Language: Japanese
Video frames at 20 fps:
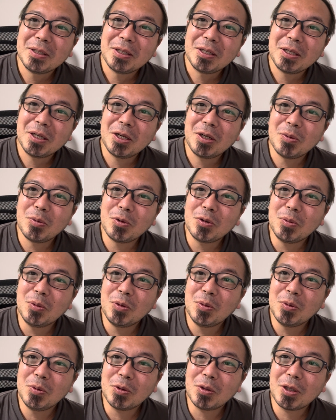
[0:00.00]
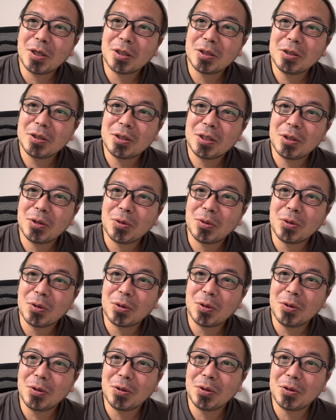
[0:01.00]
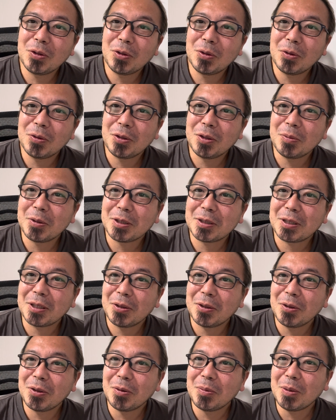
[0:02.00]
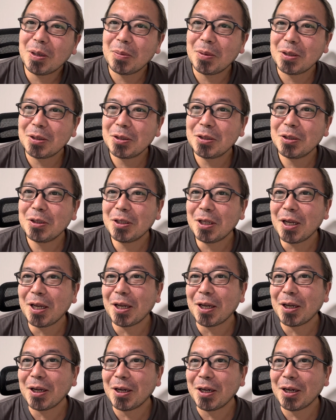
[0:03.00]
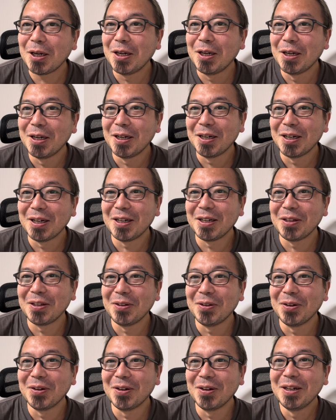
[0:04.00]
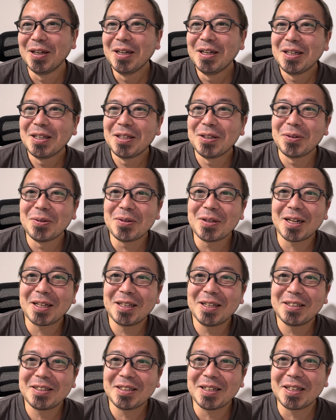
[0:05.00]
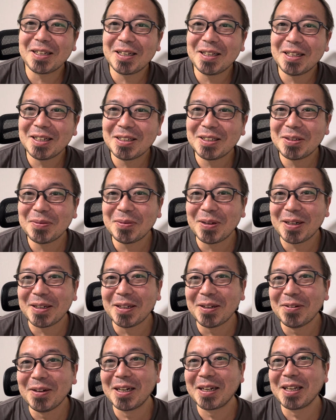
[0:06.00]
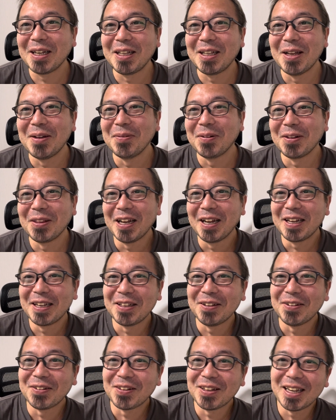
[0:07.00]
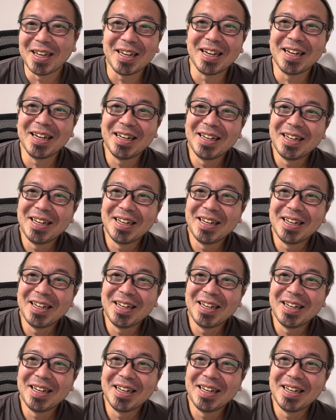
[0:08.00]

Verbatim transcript: いや、僕も思ったら人生のほとんど日本にいますけど、まあ別にね、あの、日本から出ちゃいけない縛りなわけでもないので、